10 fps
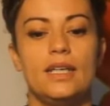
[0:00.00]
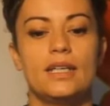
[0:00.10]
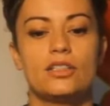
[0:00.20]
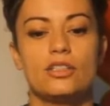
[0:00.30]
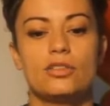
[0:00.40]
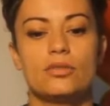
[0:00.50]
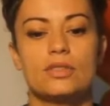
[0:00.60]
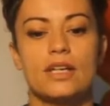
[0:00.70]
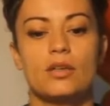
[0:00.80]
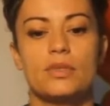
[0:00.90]
a gente
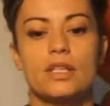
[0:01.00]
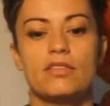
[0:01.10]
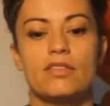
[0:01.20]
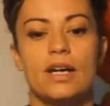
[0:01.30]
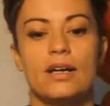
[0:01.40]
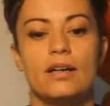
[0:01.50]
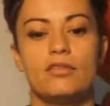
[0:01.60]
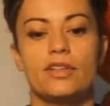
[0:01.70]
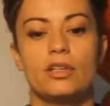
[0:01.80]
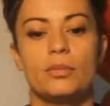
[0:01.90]
consegue observar um
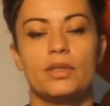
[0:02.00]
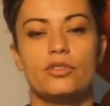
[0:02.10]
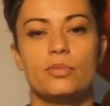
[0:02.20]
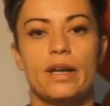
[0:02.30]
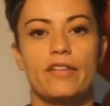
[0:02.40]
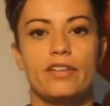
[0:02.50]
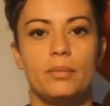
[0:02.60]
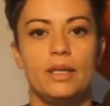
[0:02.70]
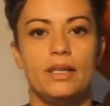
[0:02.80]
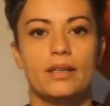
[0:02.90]
fenômeno de maré
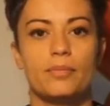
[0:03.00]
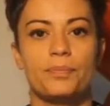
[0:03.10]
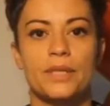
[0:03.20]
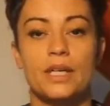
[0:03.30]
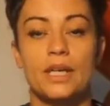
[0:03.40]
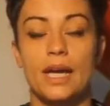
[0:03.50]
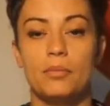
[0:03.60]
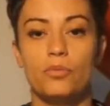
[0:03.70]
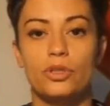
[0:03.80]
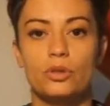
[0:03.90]
vermelha é
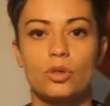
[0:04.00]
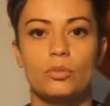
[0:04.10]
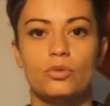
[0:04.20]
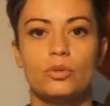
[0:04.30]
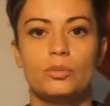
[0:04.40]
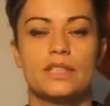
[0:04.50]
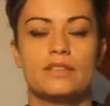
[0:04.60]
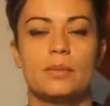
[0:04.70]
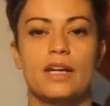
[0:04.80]
muito comum observar a maré